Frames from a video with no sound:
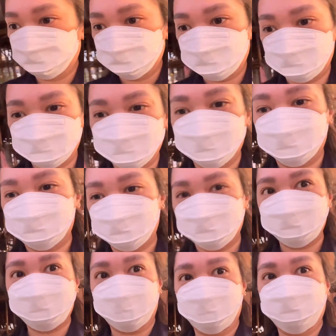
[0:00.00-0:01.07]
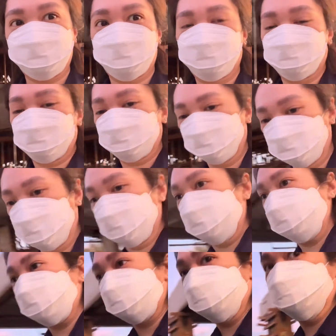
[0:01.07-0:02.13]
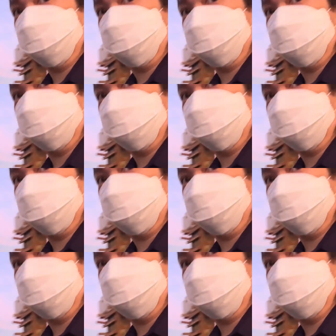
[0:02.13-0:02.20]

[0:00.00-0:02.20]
Tingnan natin ang sunset dito guys.